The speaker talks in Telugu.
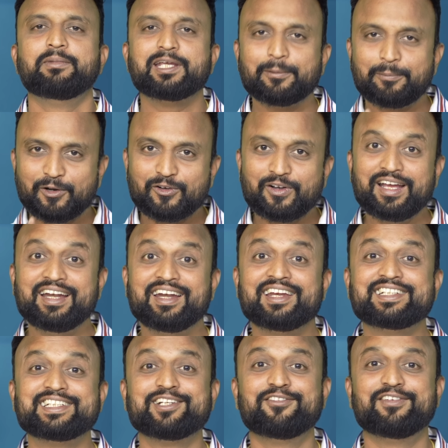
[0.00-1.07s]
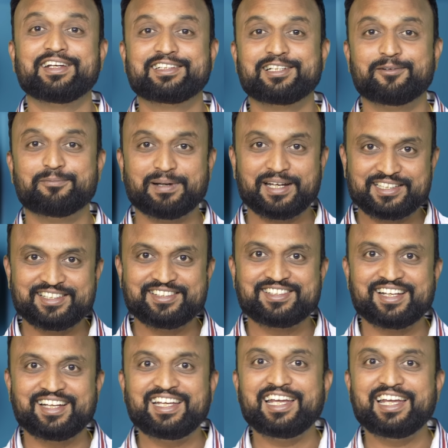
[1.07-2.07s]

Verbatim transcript: మీకు ఇప్పుడు ఒక ఇంట్రెస్టింగ్ వ్యక్తిని పరిచయం చేయాలి